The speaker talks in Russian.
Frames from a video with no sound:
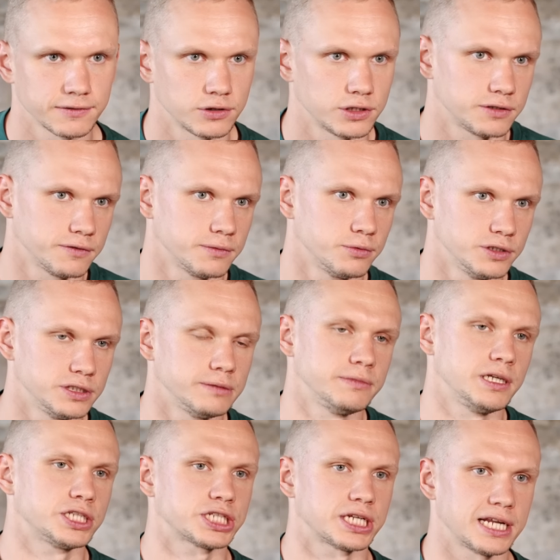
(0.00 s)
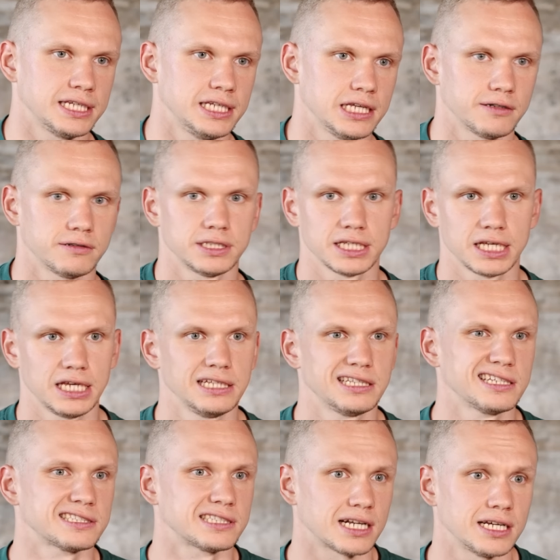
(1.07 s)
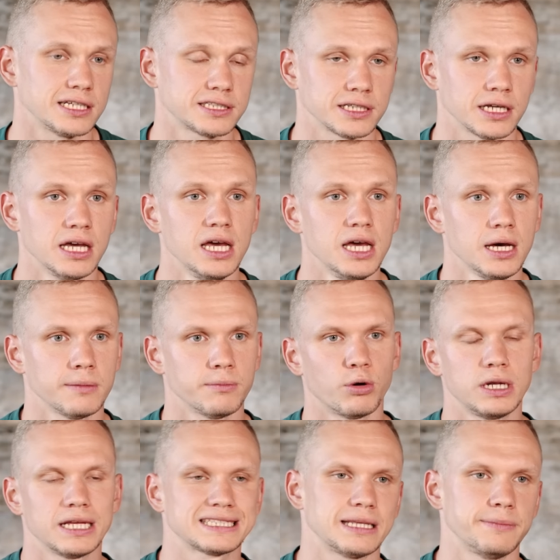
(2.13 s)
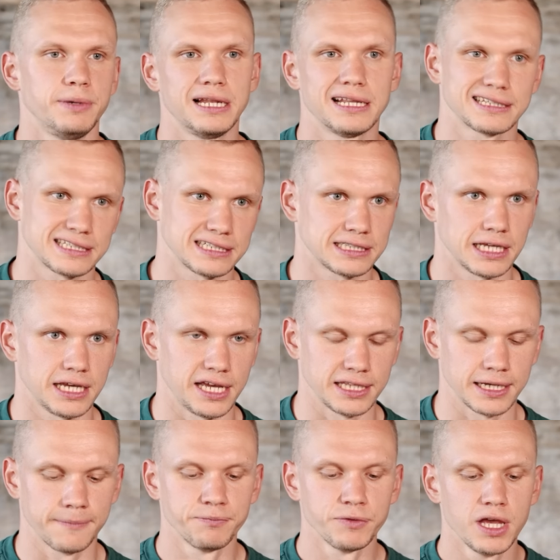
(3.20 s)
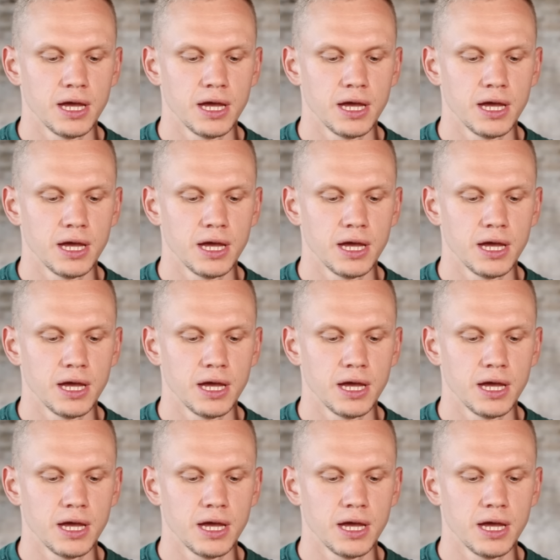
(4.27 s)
то есть вы будете меньше реагировать на какие-то стрессы, более стабильное состояние,